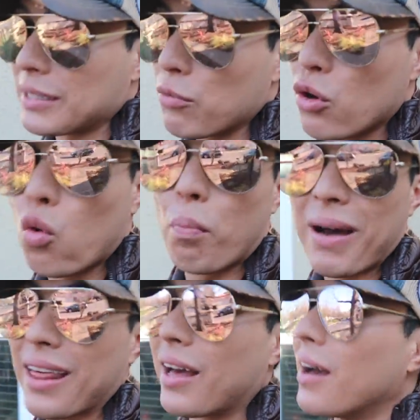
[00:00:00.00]
está muy
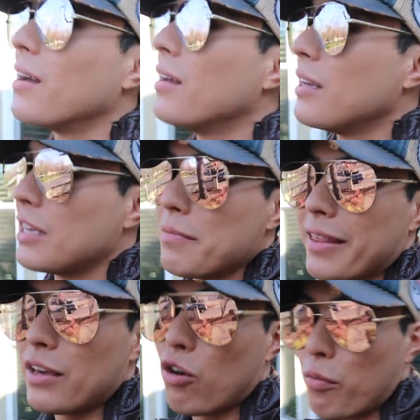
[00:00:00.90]
ocupada y
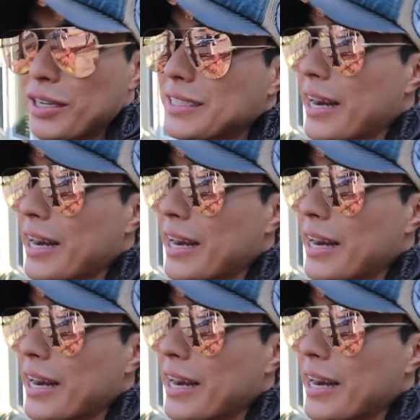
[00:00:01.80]
me dijo, puedes